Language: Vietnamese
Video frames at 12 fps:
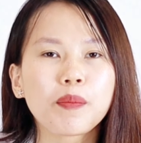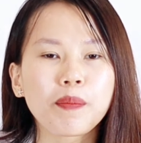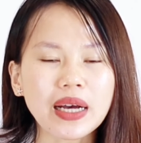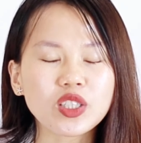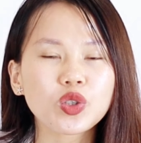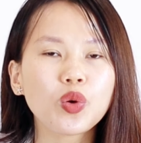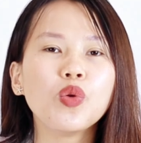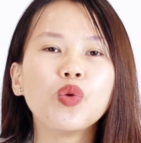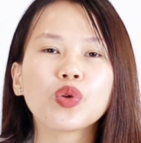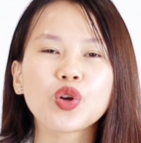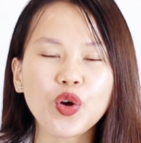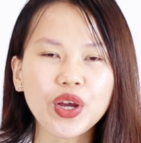mặc
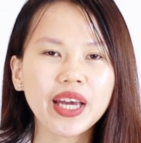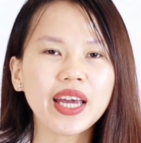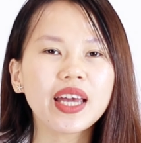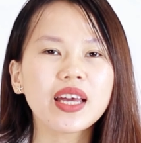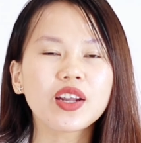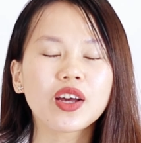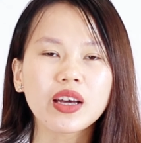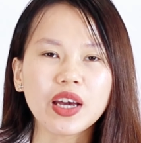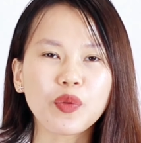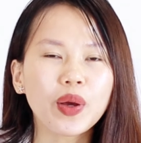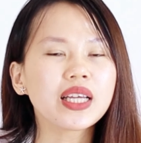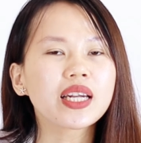dù đôi khi
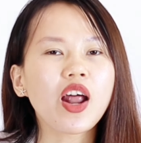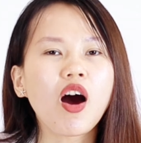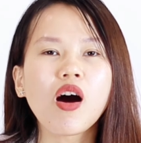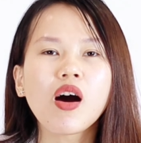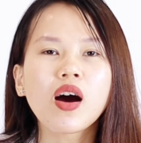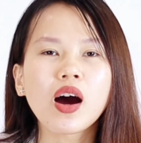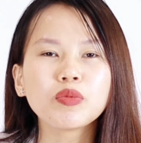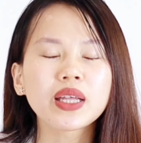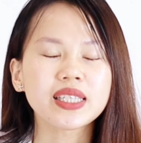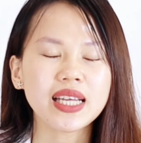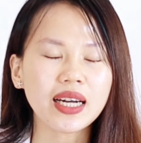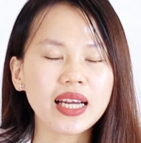cái nguyên nhân đó không
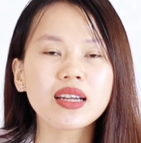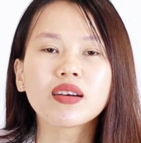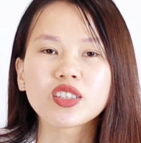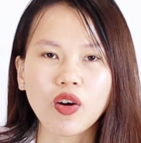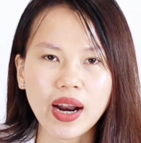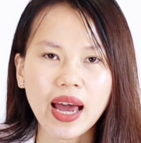thể xác định được rõ